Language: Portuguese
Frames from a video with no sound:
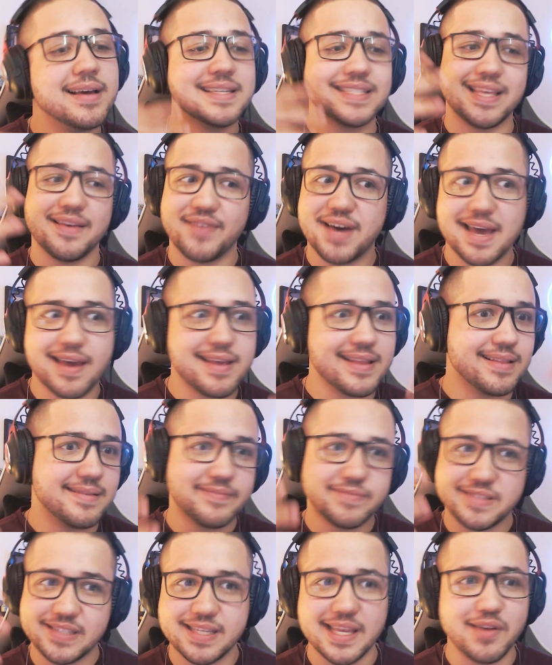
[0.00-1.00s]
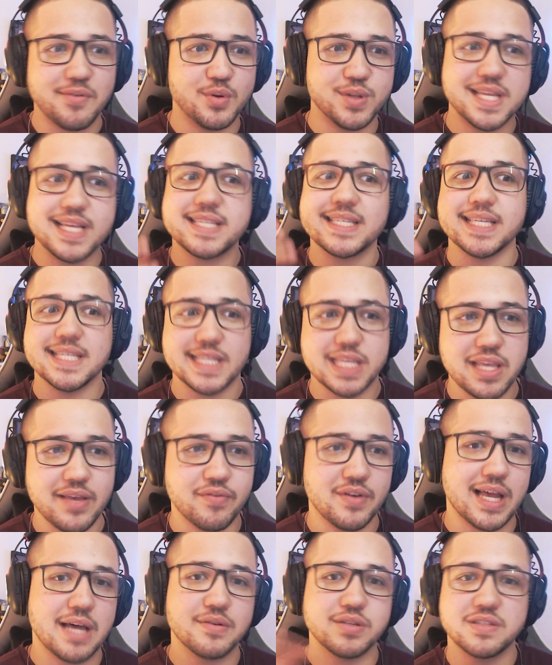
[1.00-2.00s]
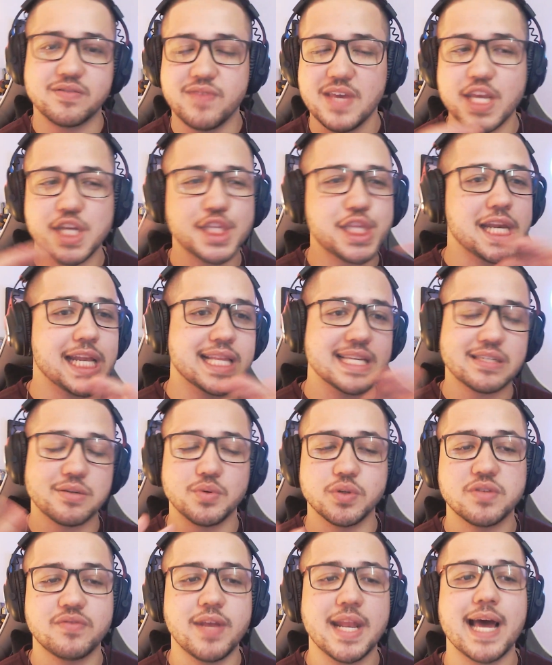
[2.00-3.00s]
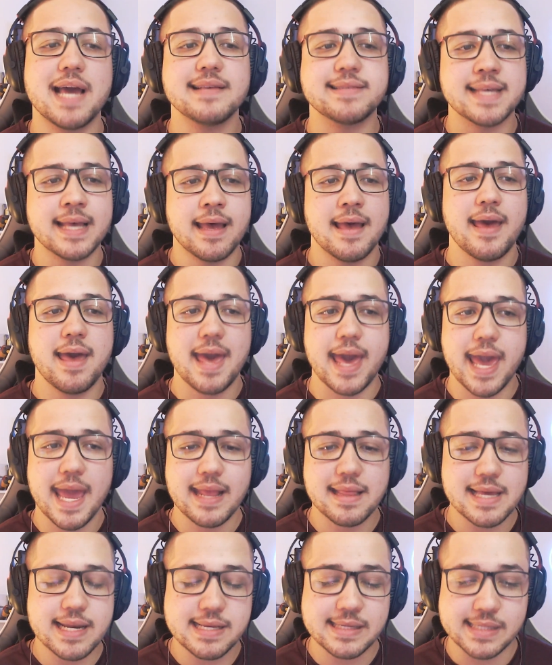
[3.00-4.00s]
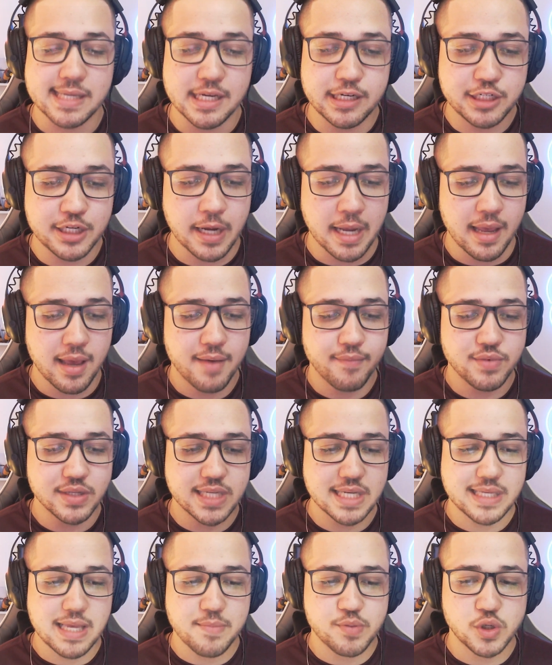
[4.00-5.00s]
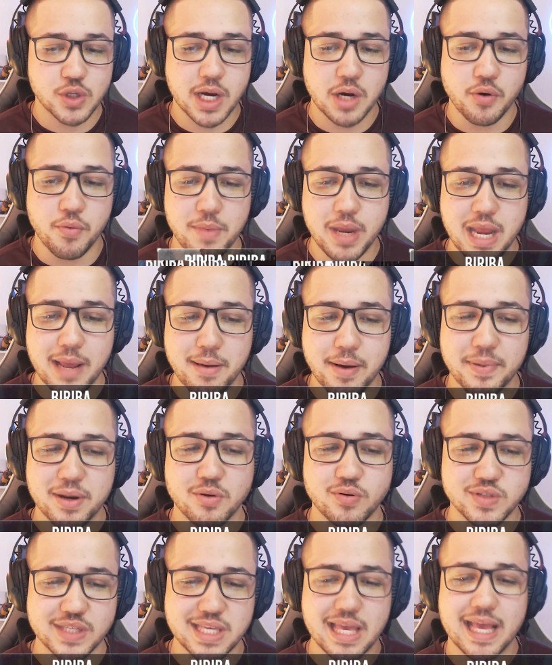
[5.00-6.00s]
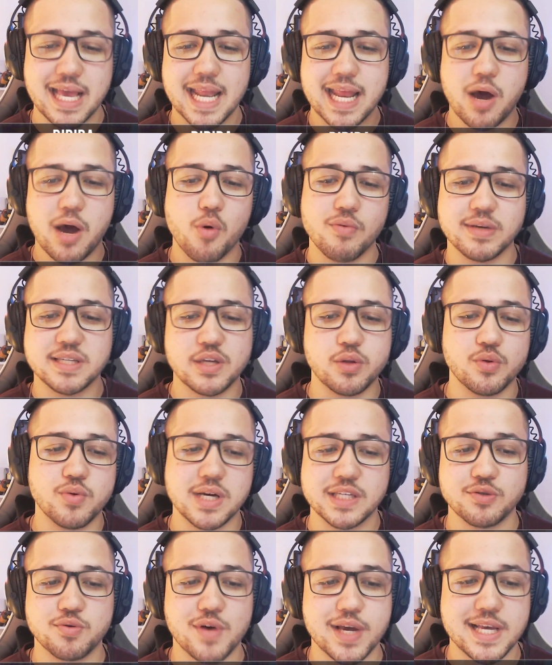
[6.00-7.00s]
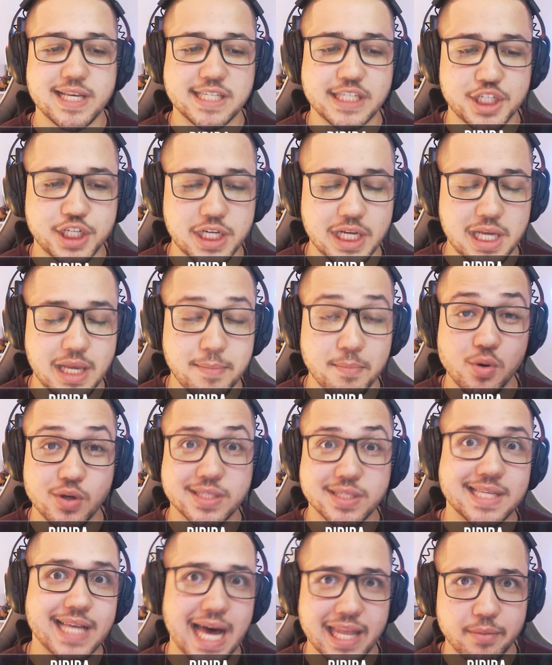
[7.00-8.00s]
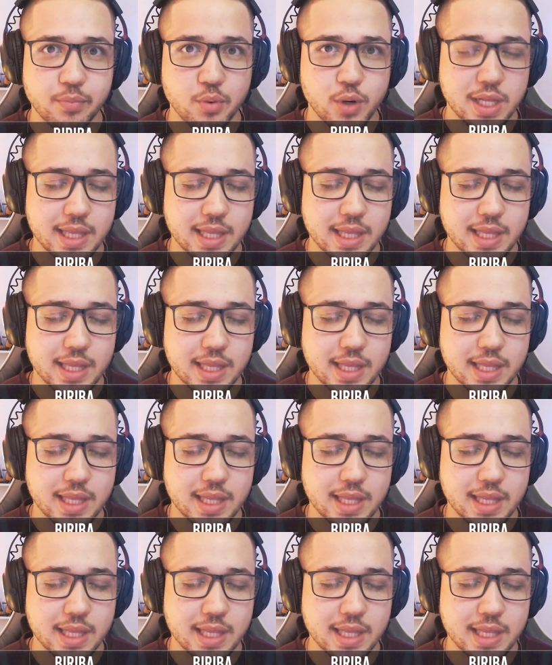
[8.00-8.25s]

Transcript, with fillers: você vai ser o decisivo lá nos 20, 30 segundos finais, é interessante você sempre jogar com o Biriba para conseguir criar algumas situações de emboscada pro